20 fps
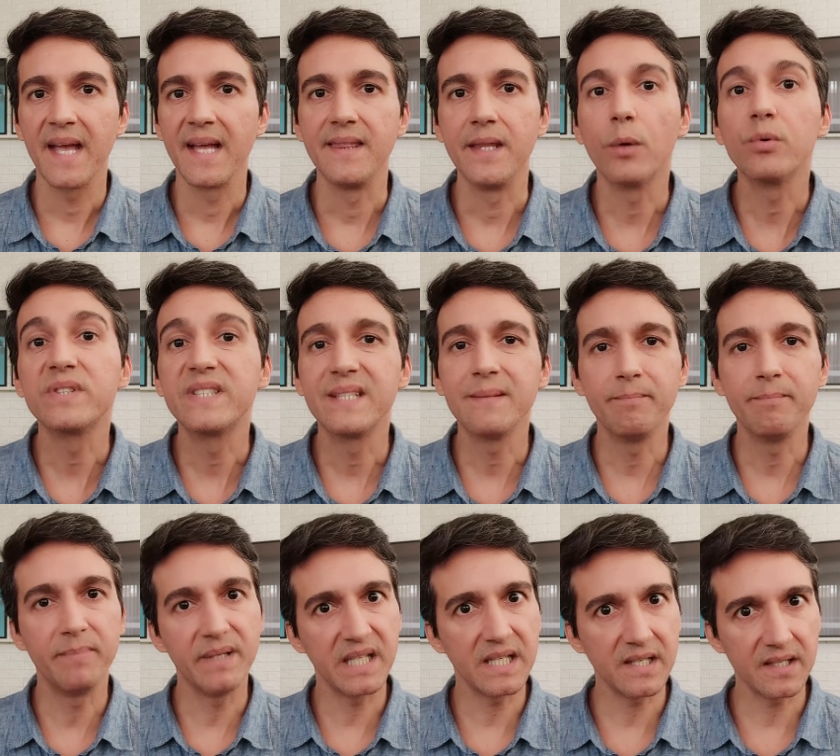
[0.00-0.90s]
Não se
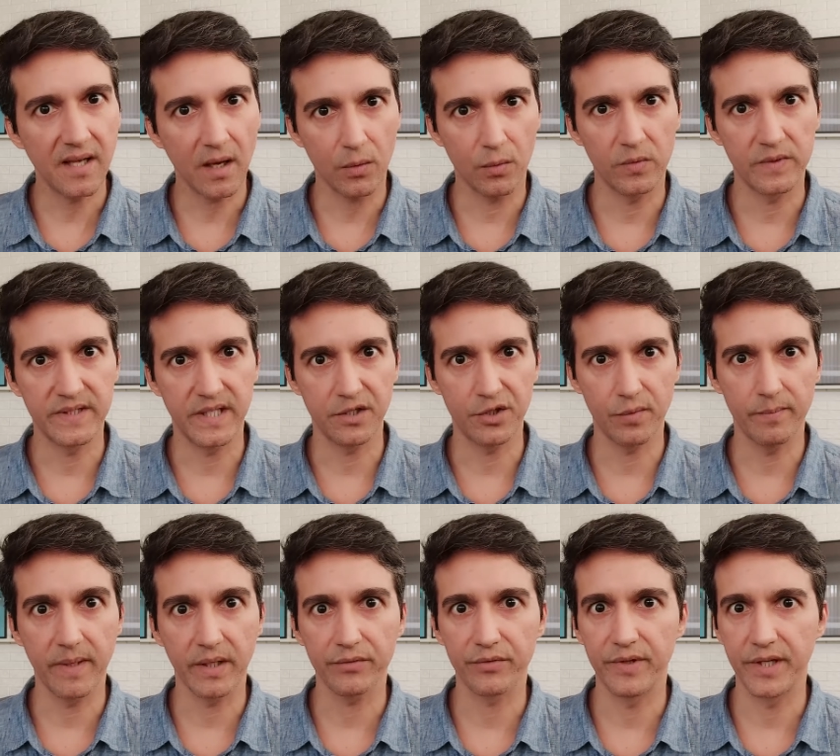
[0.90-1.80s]
brinca com o
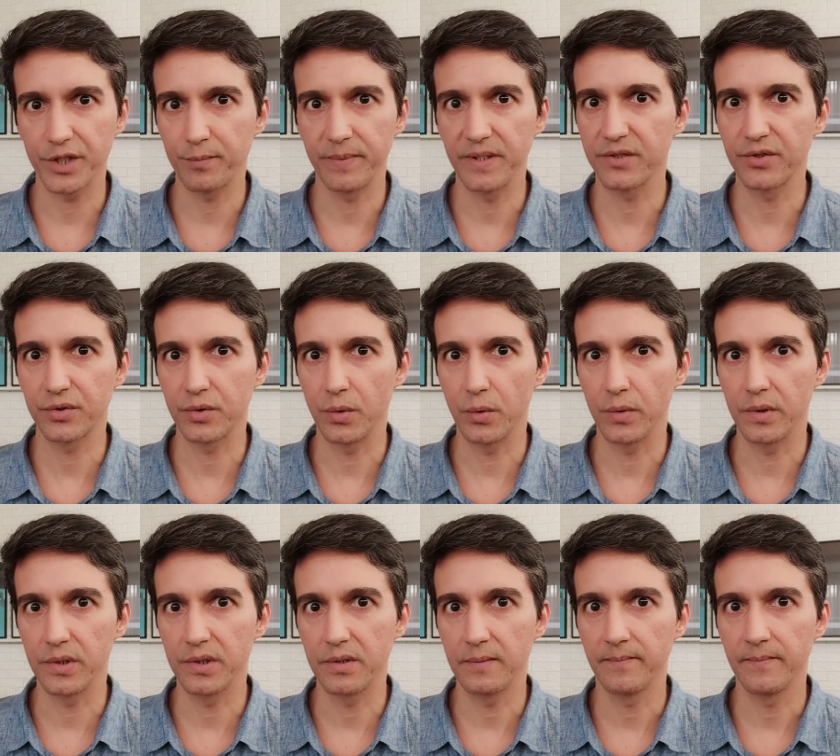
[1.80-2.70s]
sentimento das pessoas.
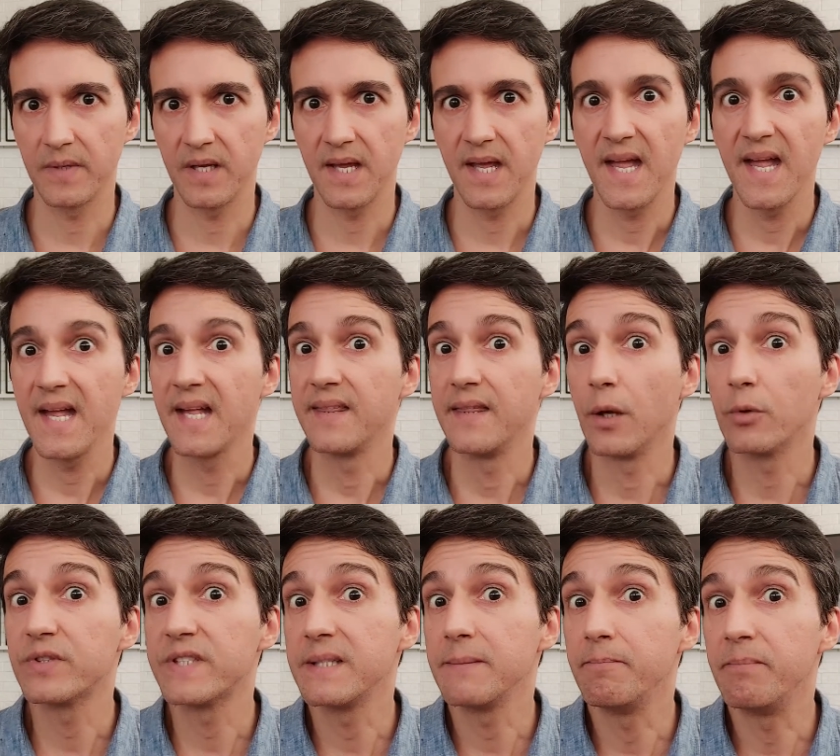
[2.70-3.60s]
Não
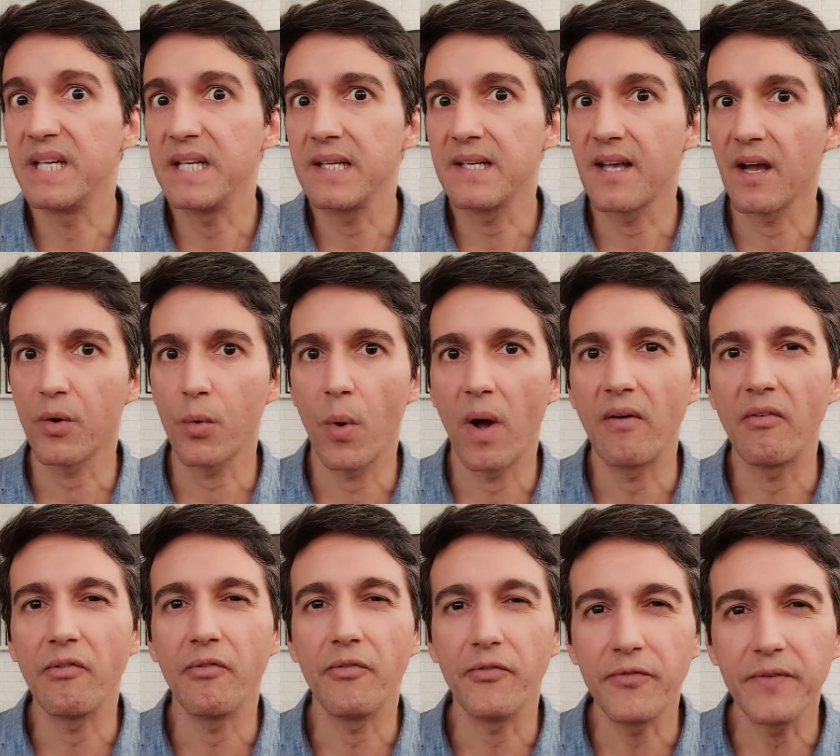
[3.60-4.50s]
se brinca com a
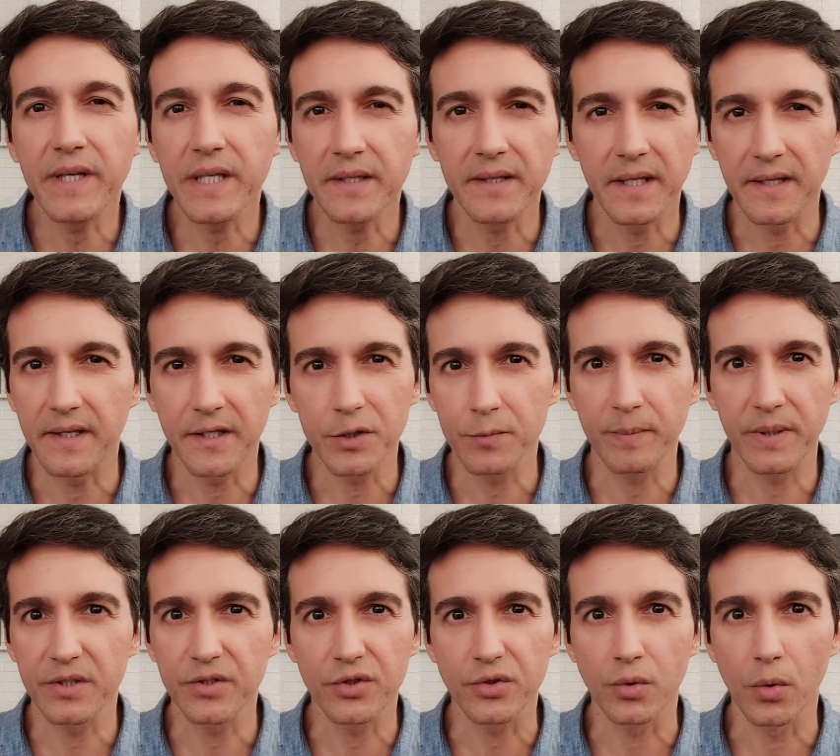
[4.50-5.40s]
vida das
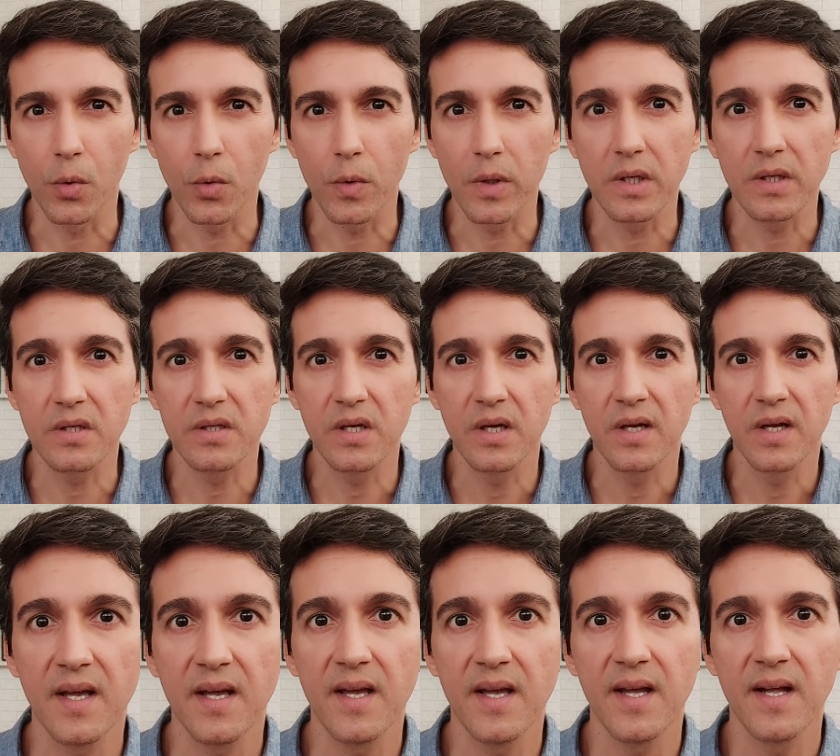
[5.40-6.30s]
pessoas.
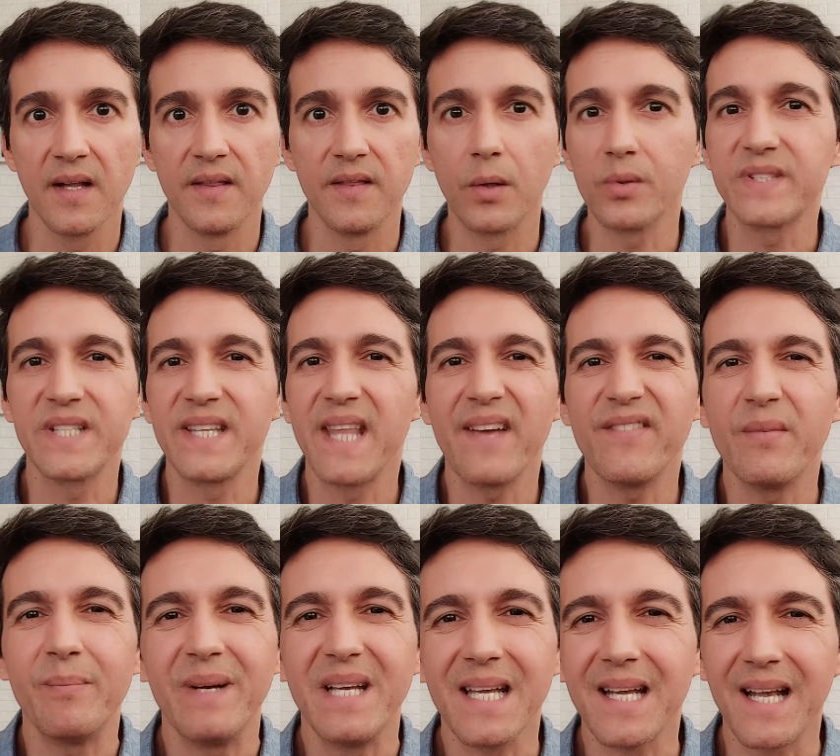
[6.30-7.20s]
Não se deve
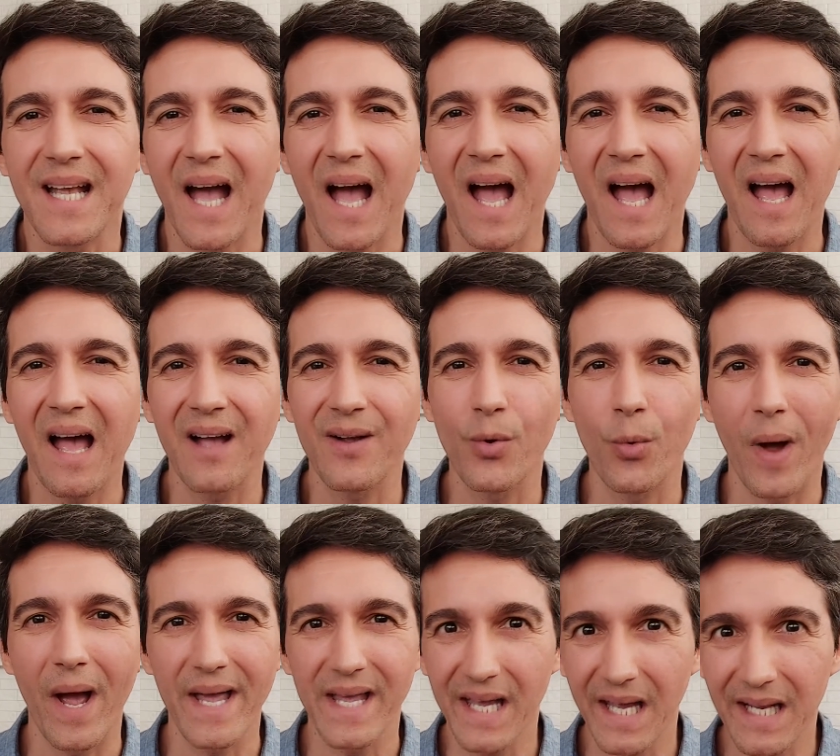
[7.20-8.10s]
brincar com a
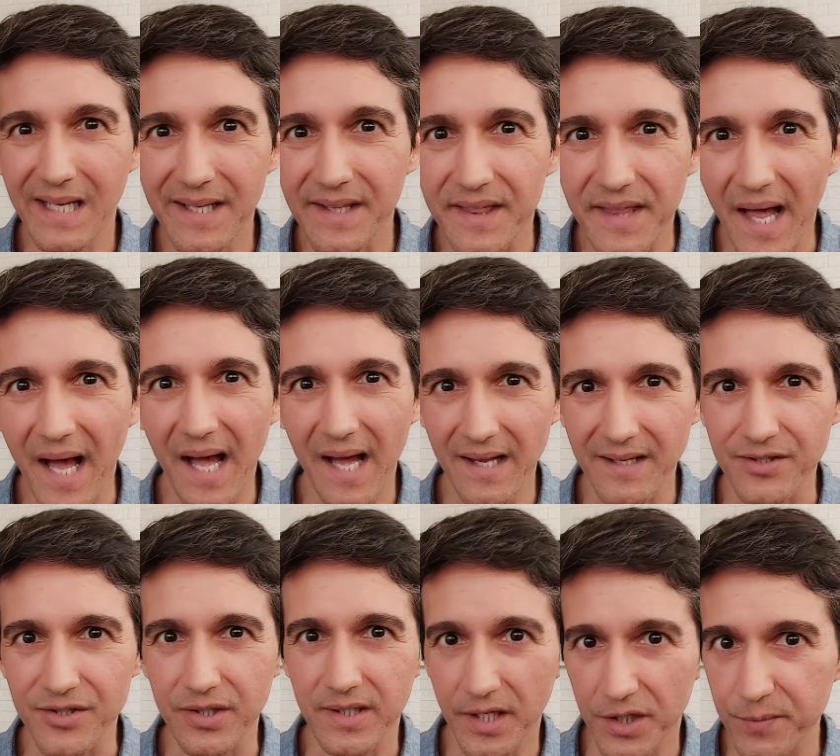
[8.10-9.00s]

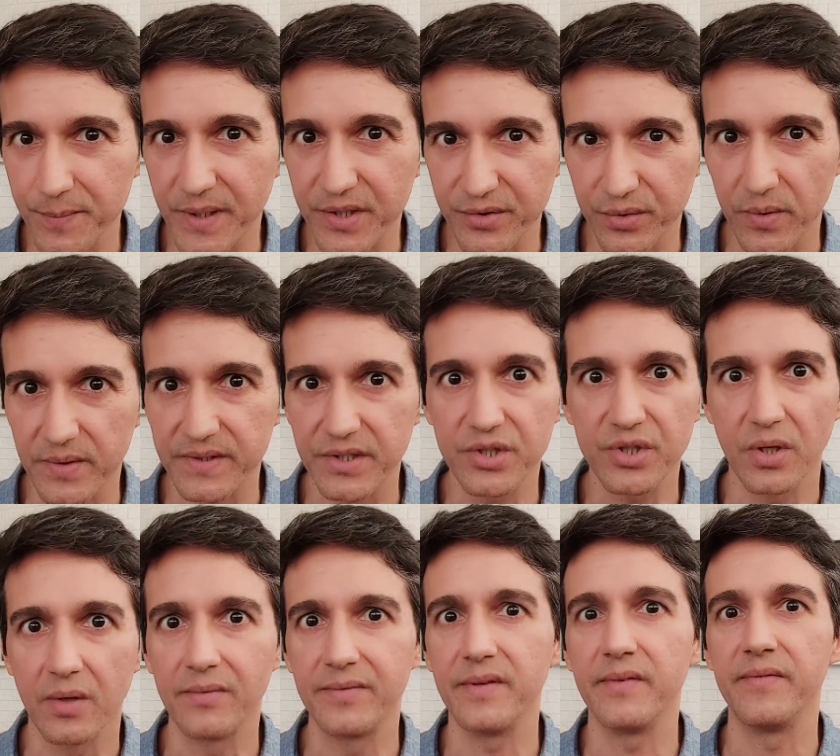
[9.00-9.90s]
realidade que as pessoas
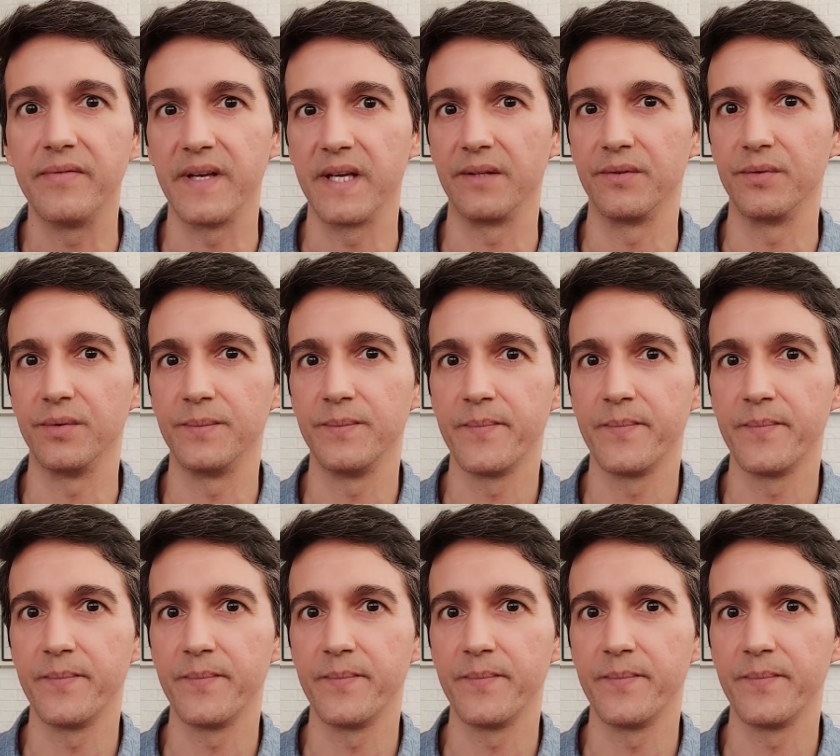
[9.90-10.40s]
estão vivendo.